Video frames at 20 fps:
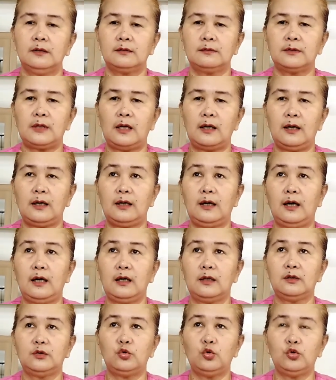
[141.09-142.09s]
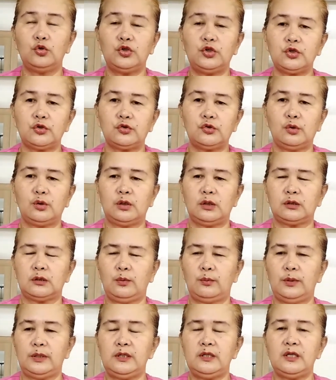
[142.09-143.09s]
Talagang dugyot yung
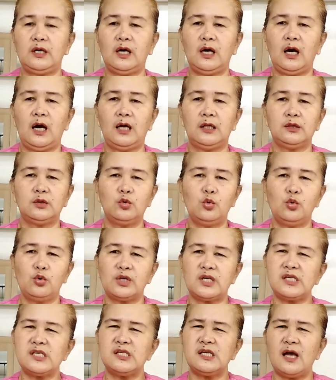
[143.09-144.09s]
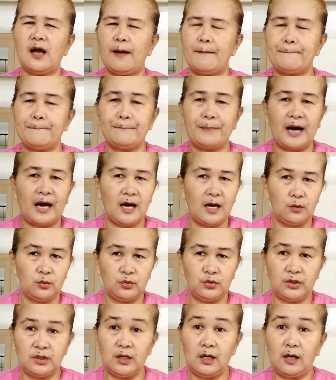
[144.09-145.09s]
katawan niya, ang dungis niya, ang baho
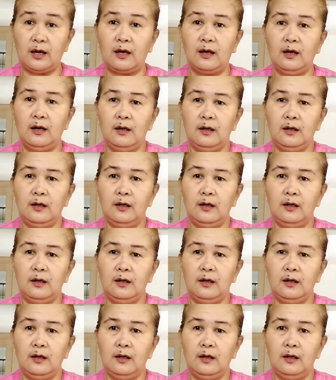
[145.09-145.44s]
niya.